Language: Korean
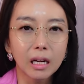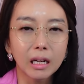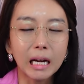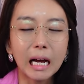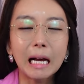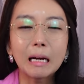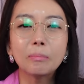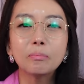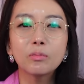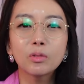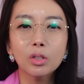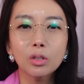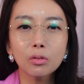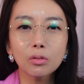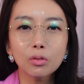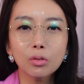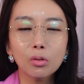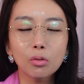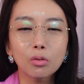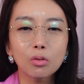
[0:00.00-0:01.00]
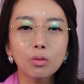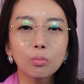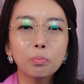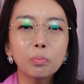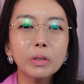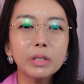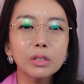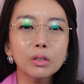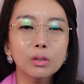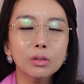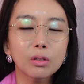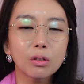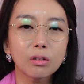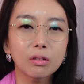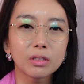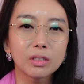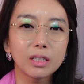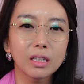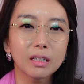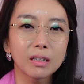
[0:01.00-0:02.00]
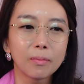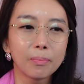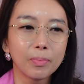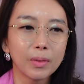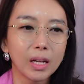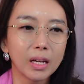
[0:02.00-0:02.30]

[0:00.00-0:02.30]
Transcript: 감정적으로 삐져서 그냥